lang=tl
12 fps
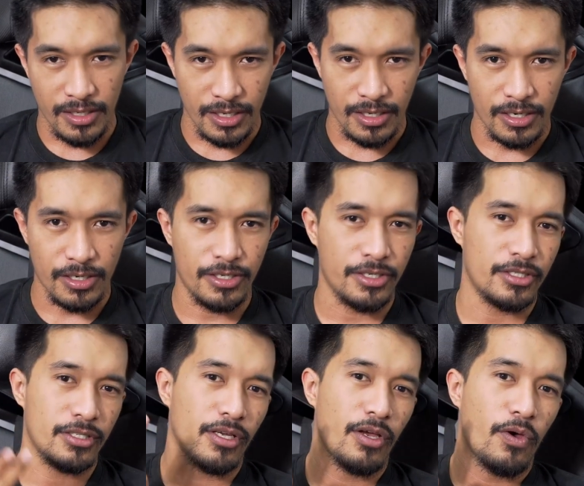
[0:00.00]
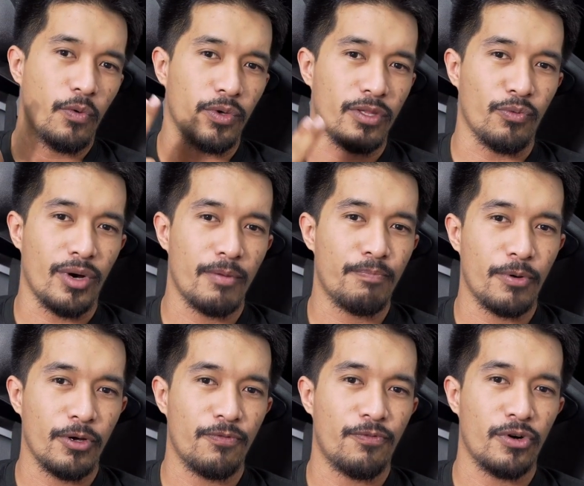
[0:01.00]
gigahertz with
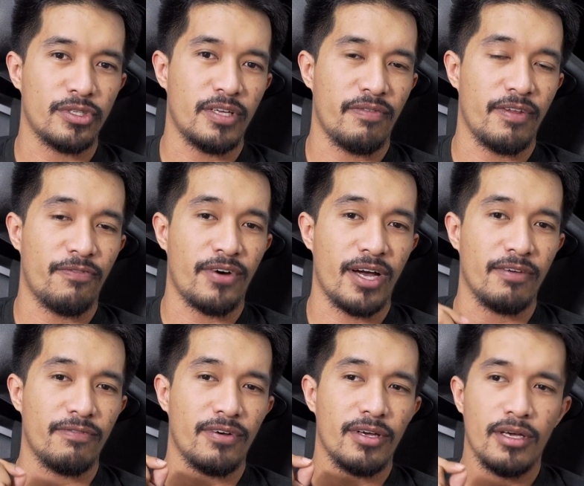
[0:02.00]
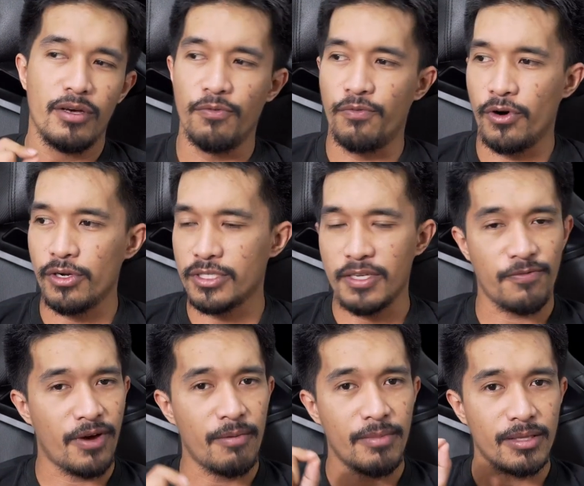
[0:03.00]
1.475 volts
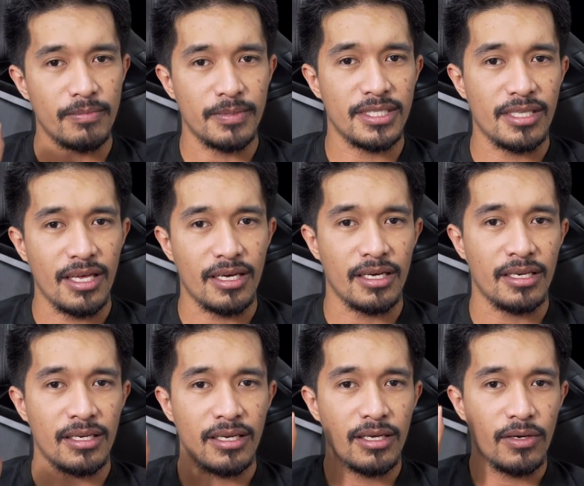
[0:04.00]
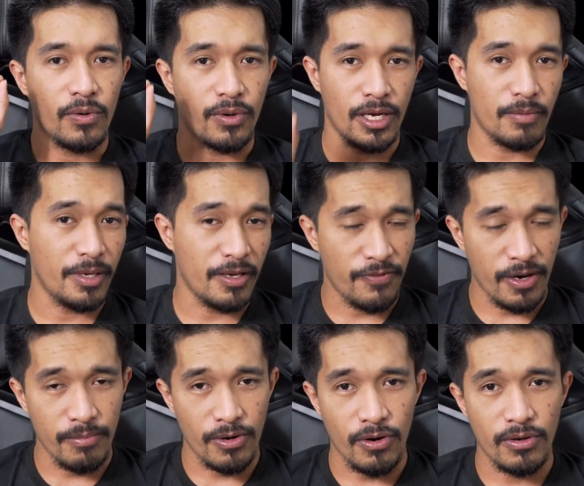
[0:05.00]
if I'm not mistaken correct me if
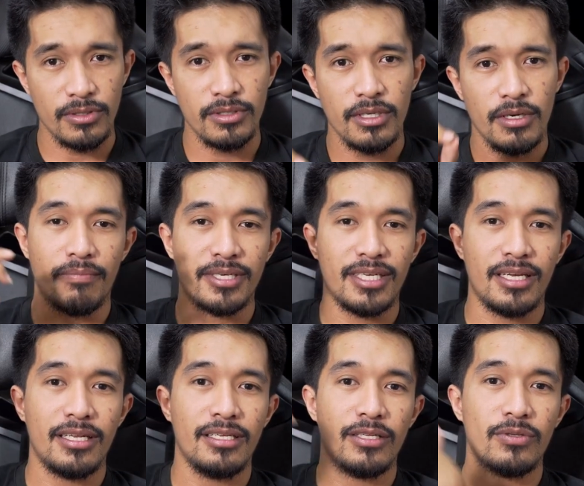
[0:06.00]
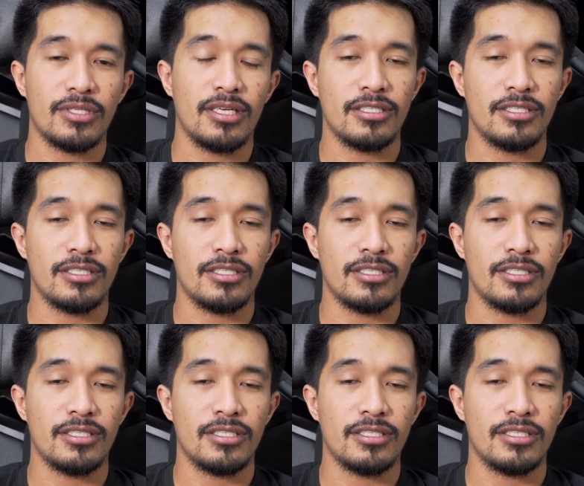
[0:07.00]
I'm wrong basta nandito sa